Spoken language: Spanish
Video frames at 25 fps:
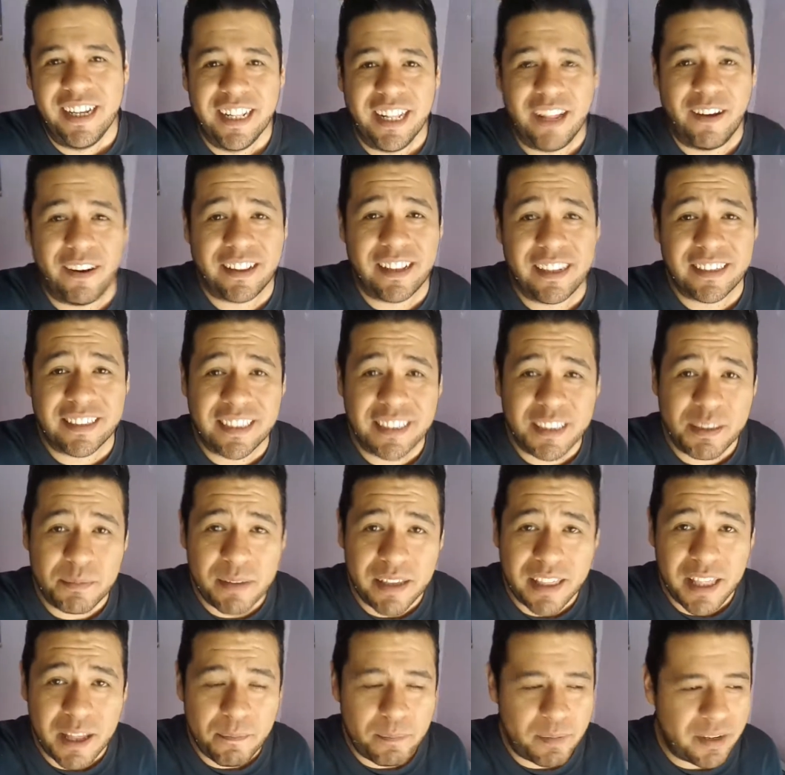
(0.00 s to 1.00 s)
La verdad es que sí
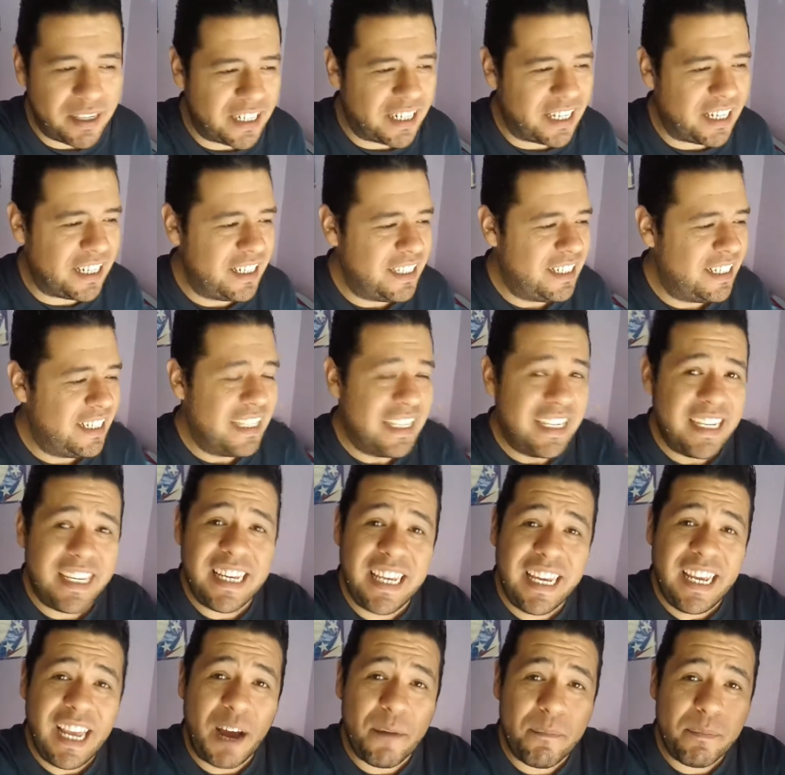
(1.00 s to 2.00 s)
me da pena.
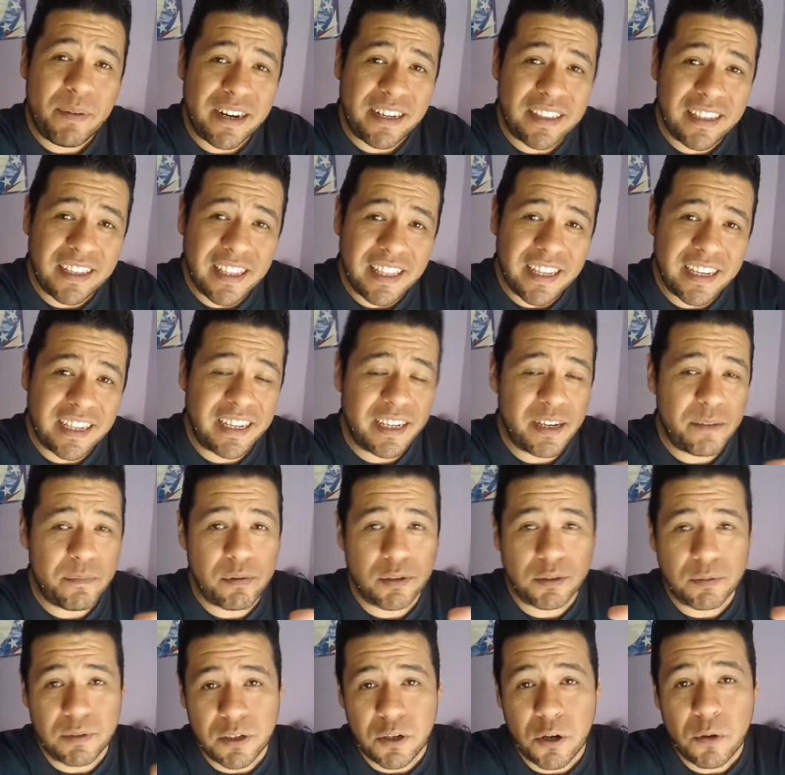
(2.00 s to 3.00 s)
Y aparte de que,
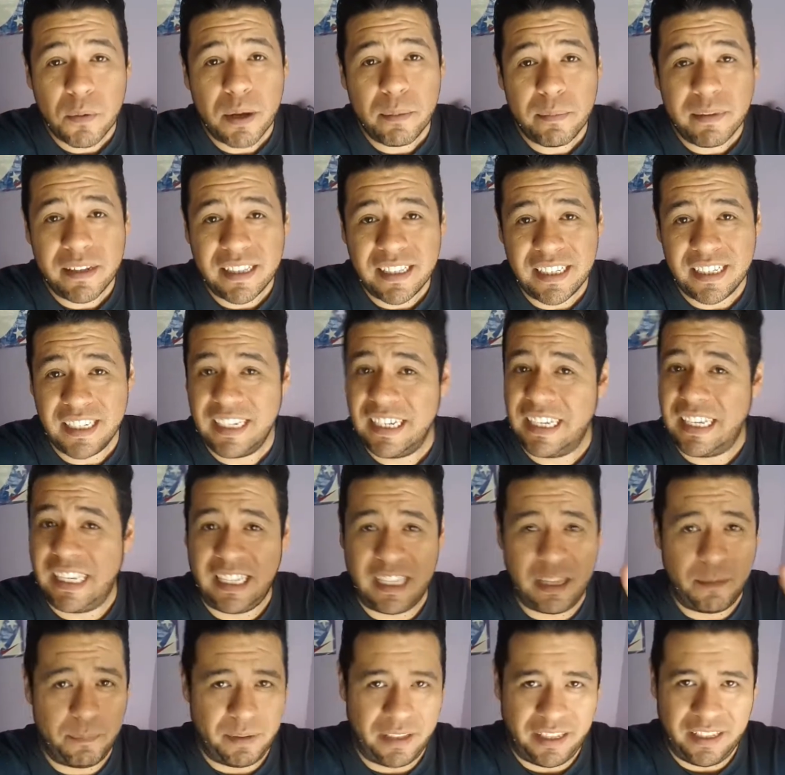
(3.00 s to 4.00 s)
pues bueno, obviamente,
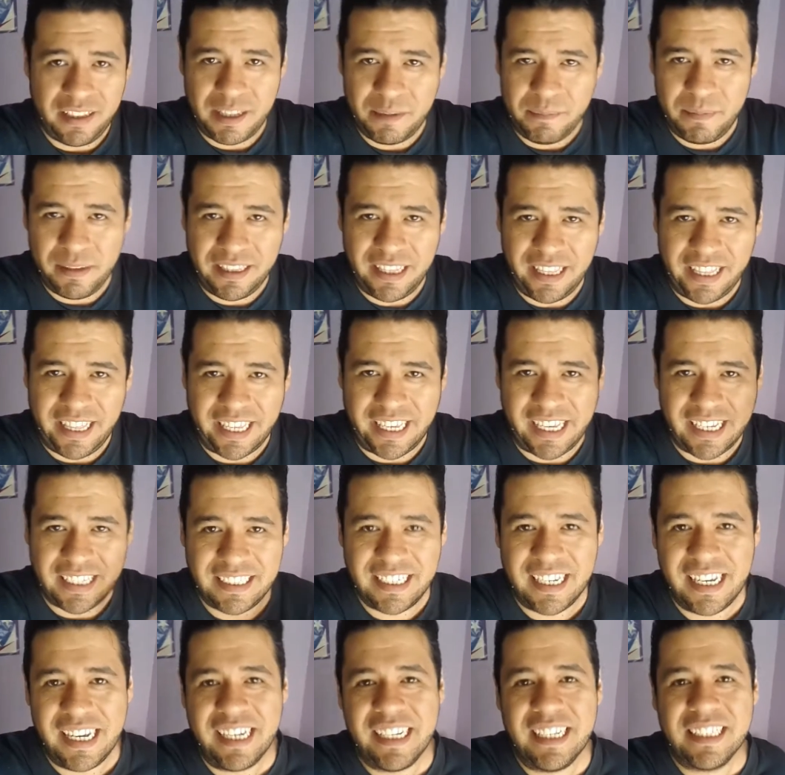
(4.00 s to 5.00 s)
independientemente de que
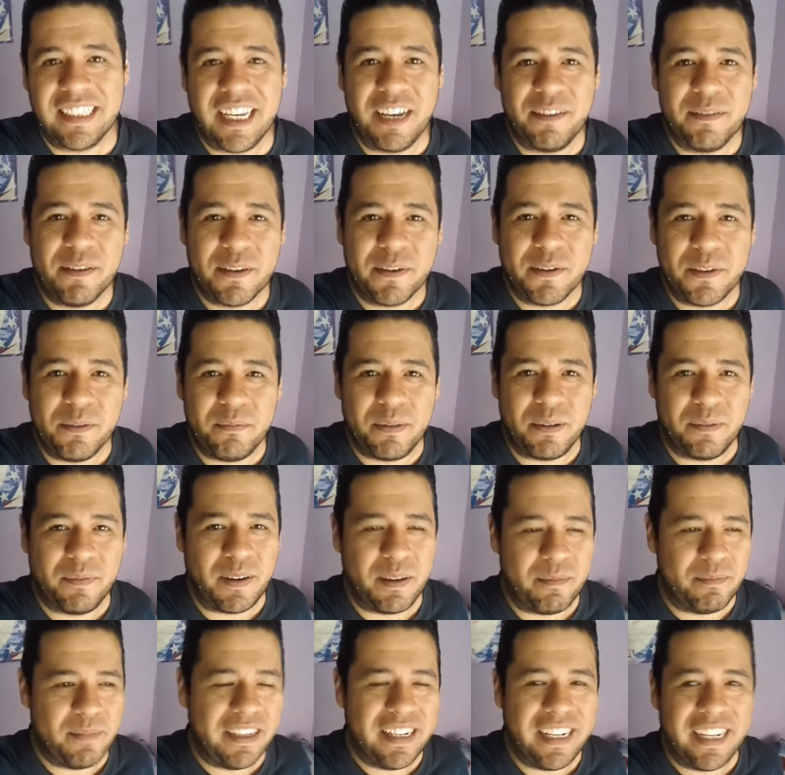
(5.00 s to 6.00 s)
sea yo sea bien con mi
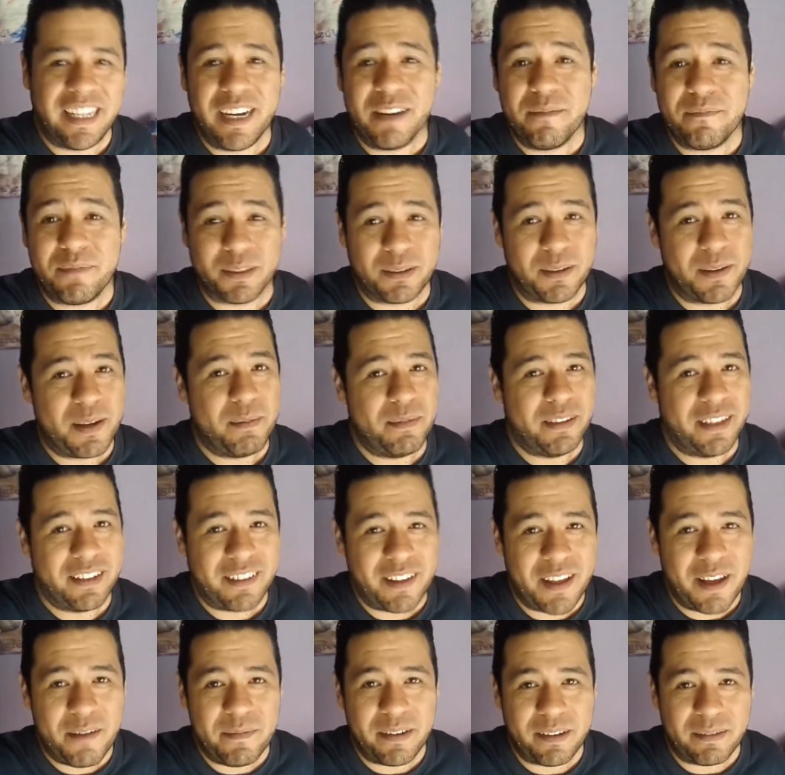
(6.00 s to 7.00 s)
familia, pues obviamente
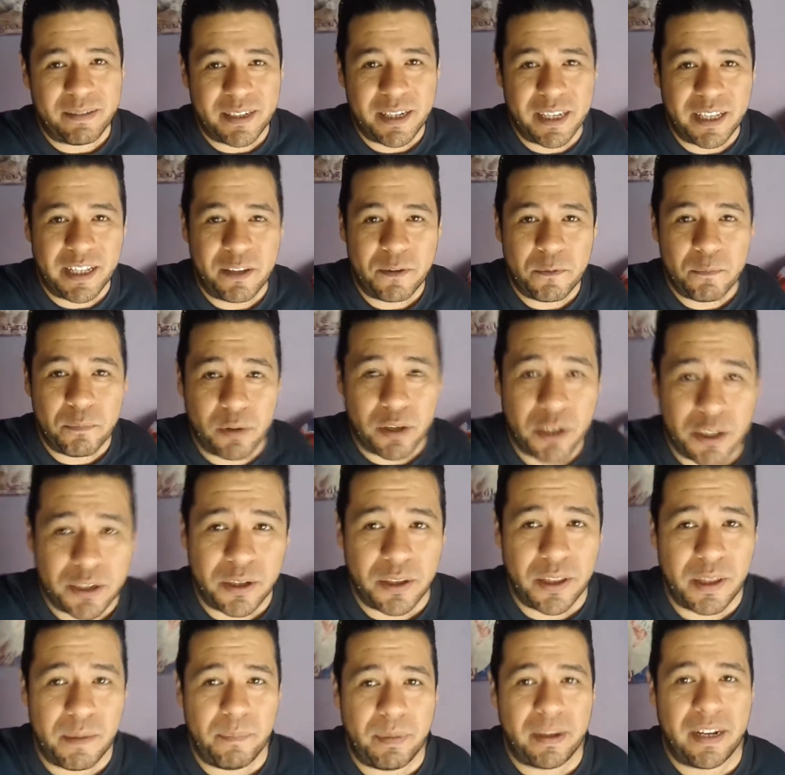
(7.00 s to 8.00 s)
todavía me sigue dando un
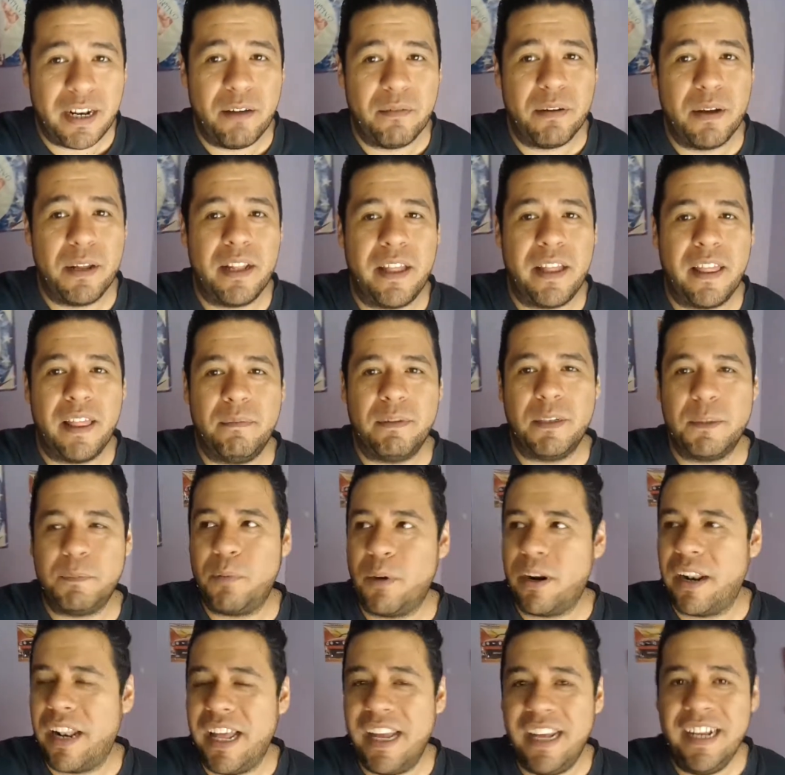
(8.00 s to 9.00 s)
poquito de pena, güey, nada más
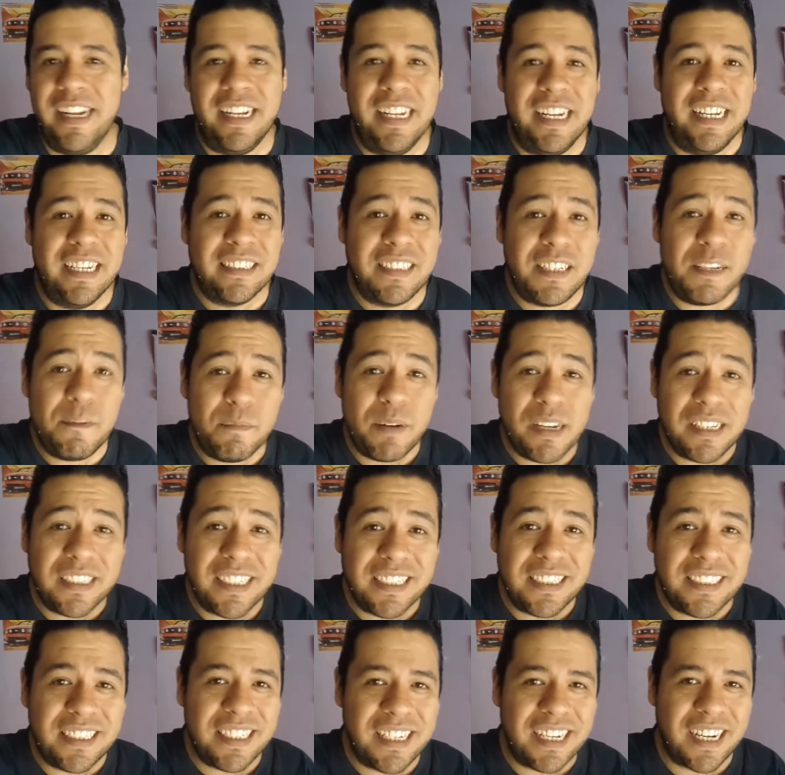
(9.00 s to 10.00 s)
por la simple y
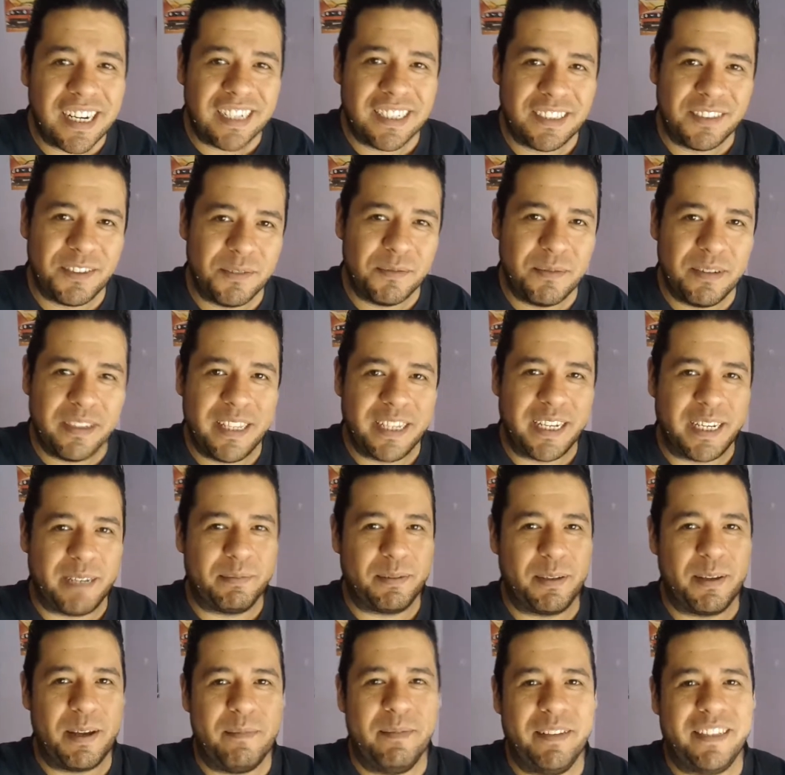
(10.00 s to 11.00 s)
sencilla razón, güey, de que
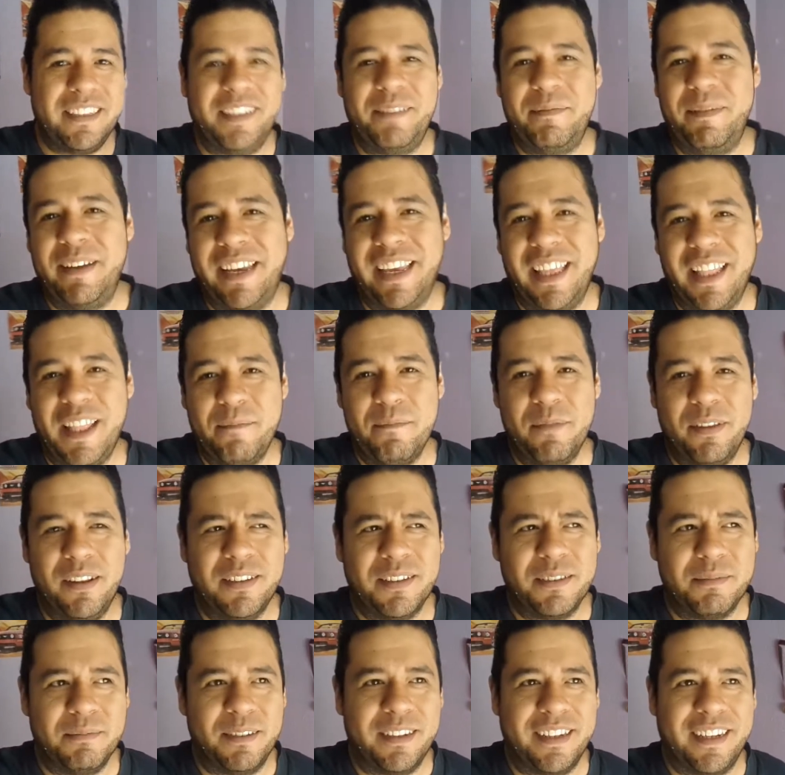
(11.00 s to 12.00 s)
pues, obviamente se me quedan bien
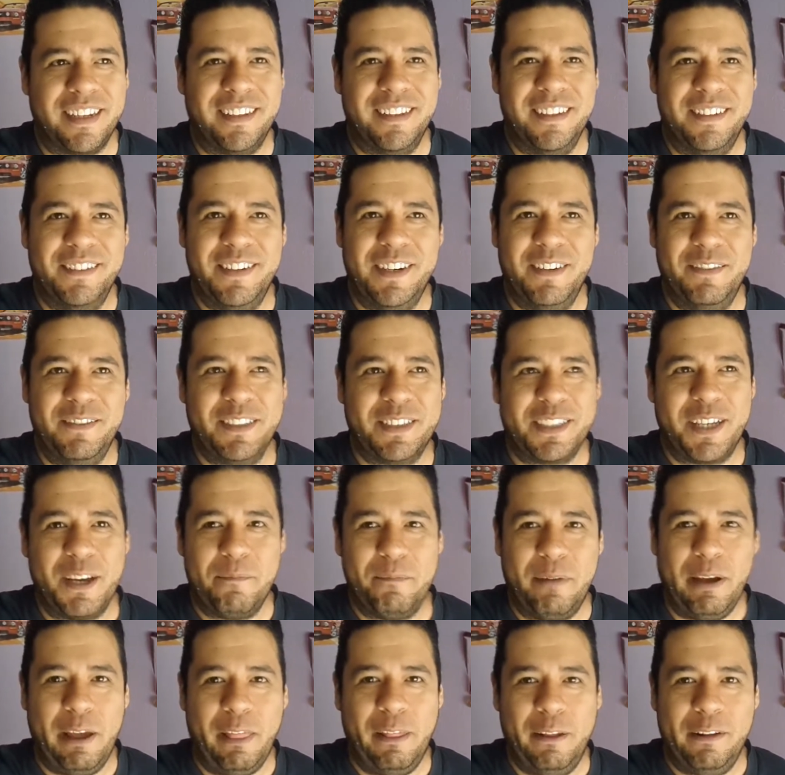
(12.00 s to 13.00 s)
así como que, no mames, qué
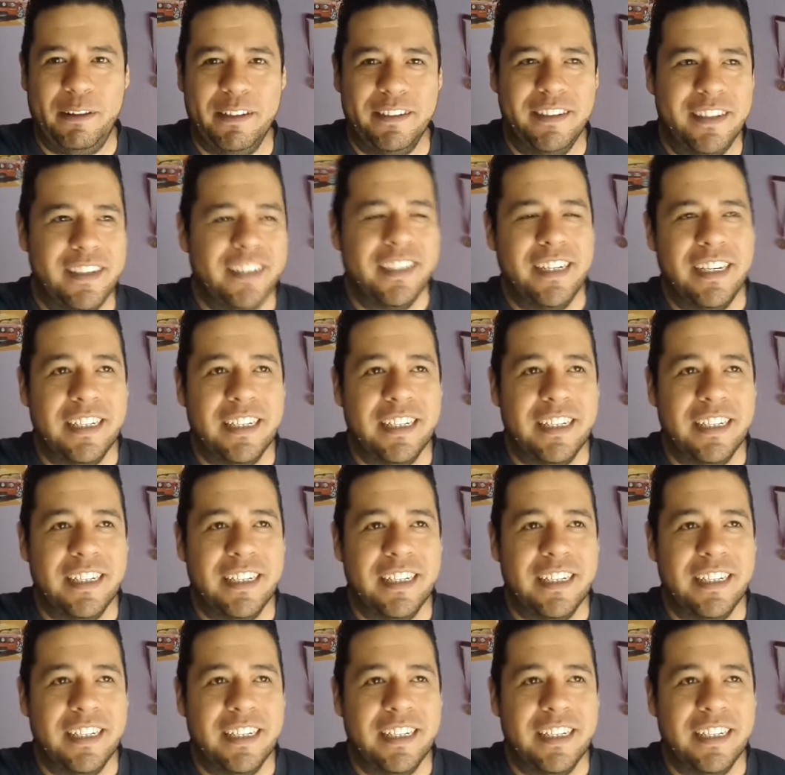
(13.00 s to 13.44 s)
pedo, ¿no?